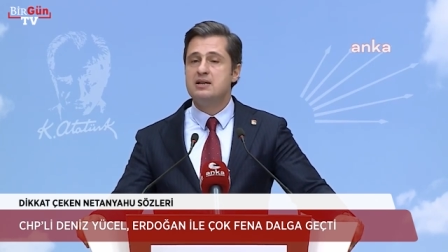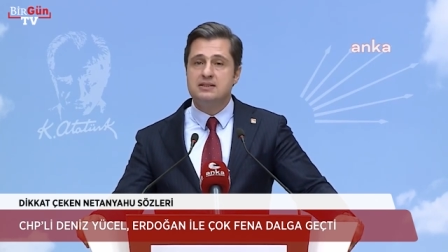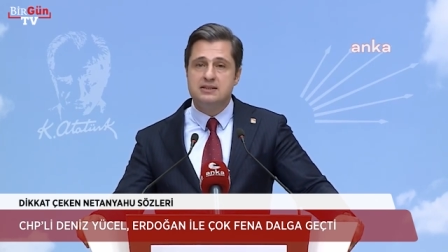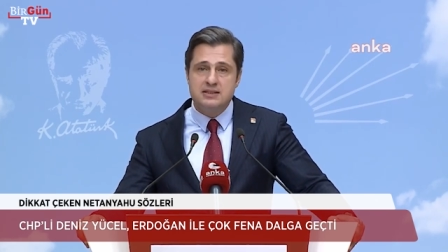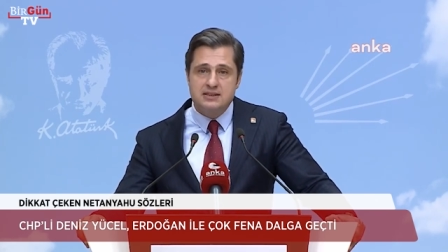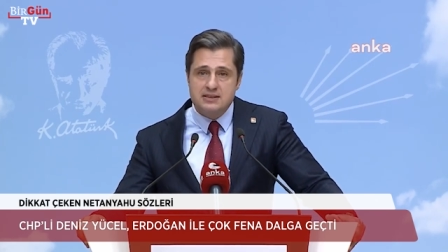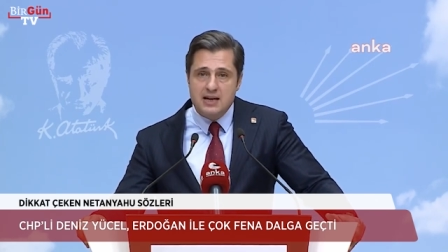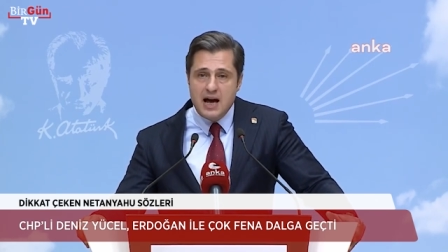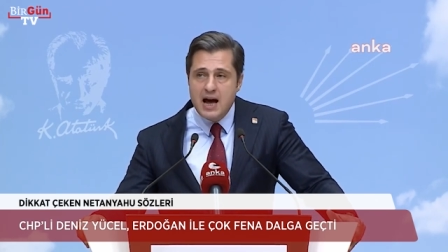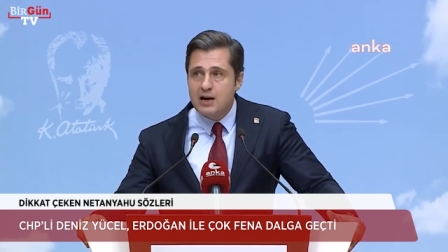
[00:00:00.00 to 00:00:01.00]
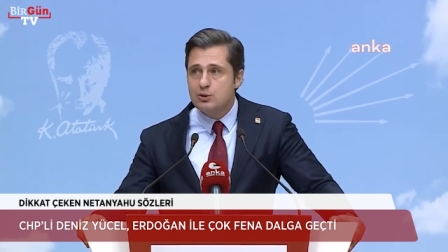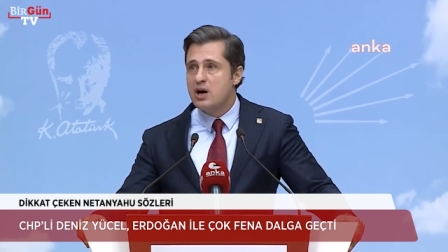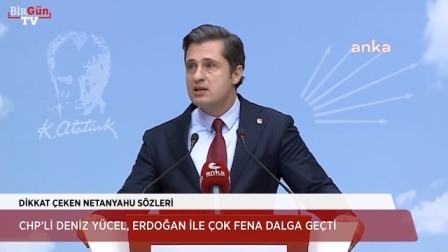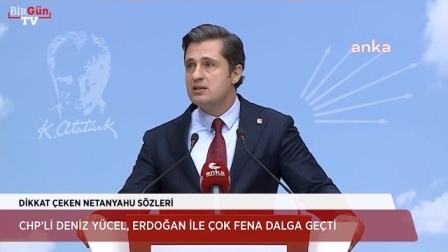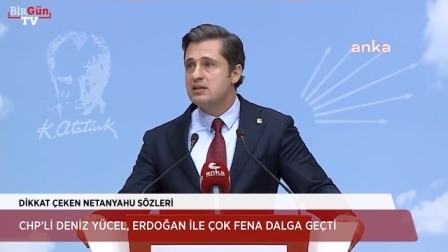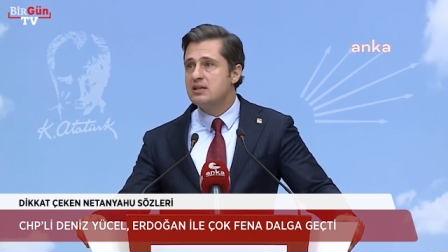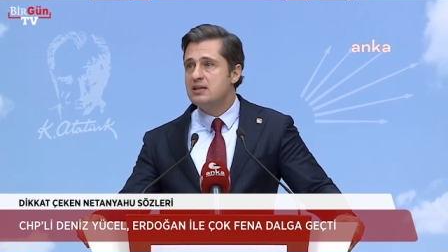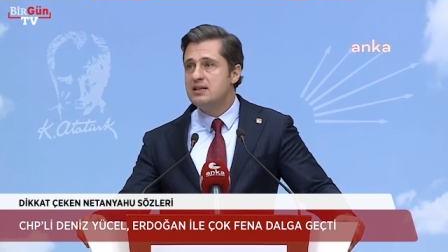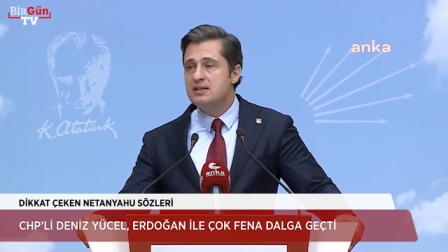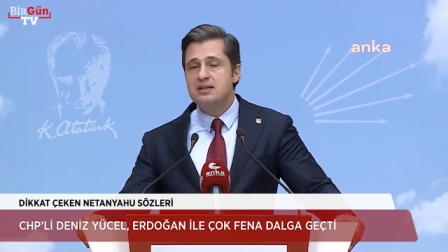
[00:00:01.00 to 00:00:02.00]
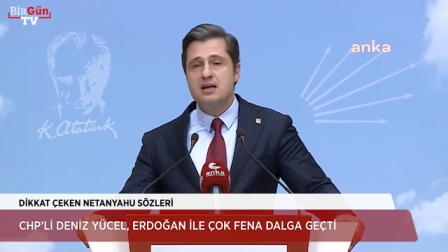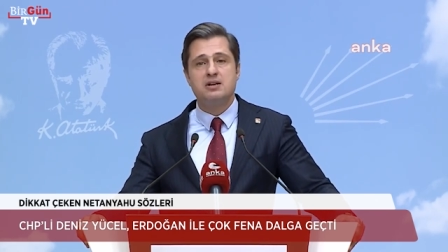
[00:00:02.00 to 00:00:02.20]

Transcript: Siz Erdoğan'ın ikide